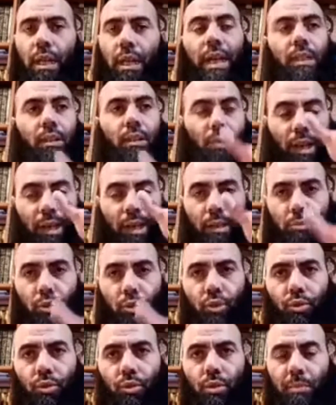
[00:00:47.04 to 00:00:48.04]
عندي واحد
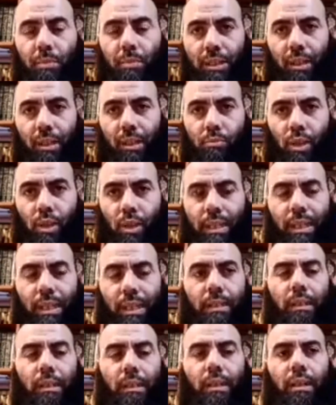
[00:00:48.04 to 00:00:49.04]
الموديول مثلا
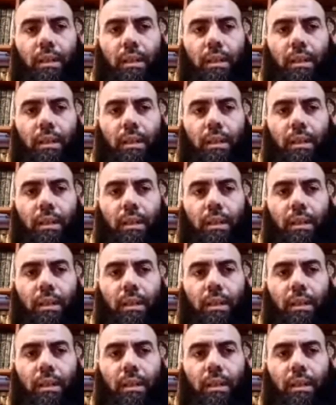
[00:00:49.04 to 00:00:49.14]
معين